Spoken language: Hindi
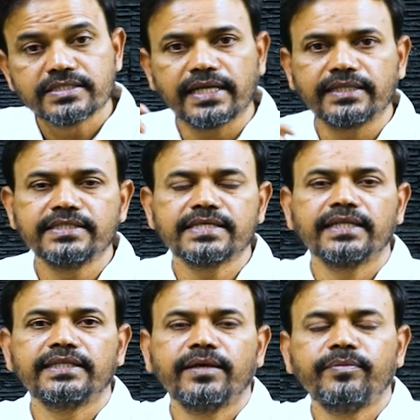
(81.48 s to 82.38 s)
साथ ही
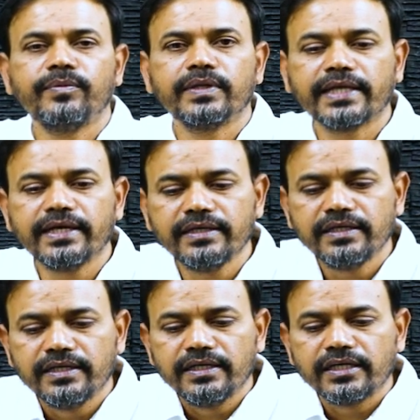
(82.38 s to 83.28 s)
साथ ये भी बताए
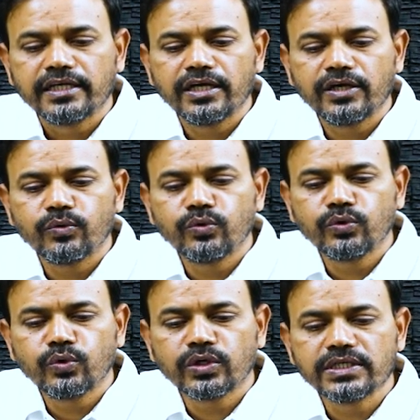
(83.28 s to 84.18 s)
कि
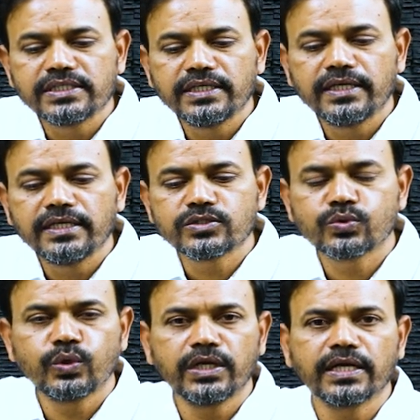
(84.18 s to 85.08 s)
उनको किसी ने
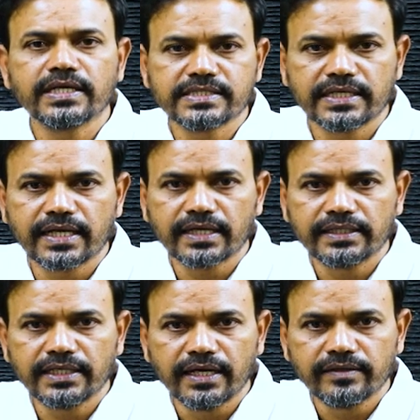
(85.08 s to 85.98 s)
सोने का सिक्का
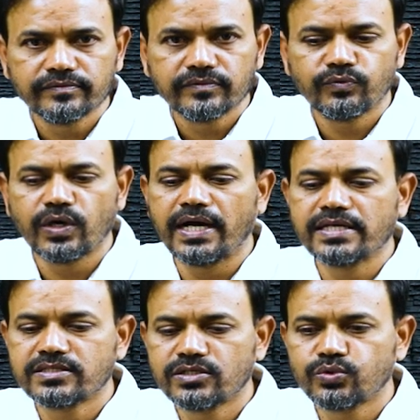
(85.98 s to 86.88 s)
दिया वो हाथ
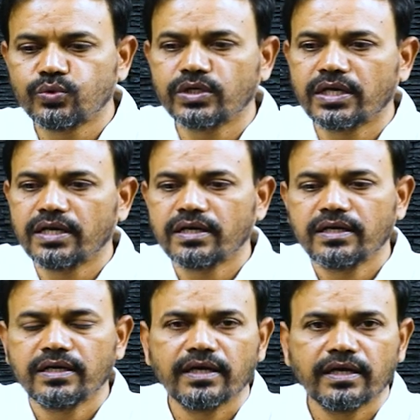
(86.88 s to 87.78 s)
से छूट कर
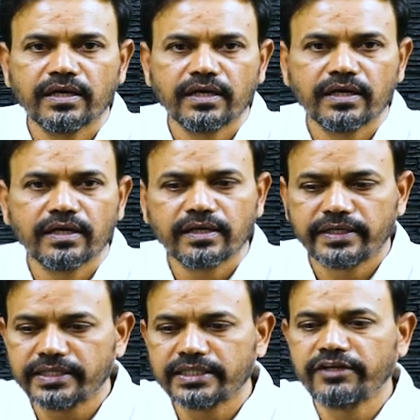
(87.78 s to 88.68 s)

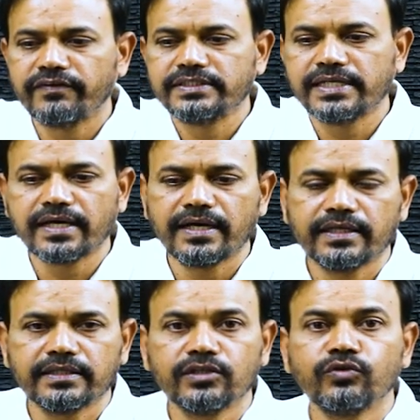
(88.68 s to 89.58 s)
गिरते हुए जा
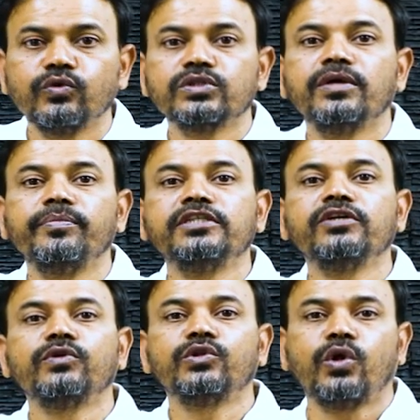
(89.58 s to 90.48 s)
रहा था तो वो उसके पीछे
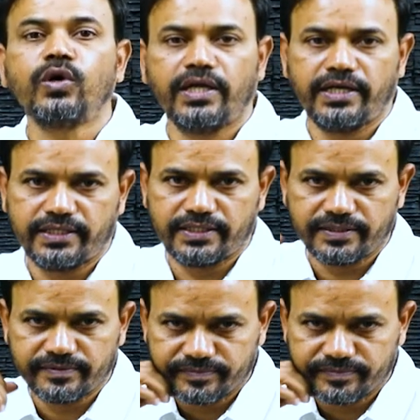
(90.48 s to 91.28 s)
वो दौड़ रहे थे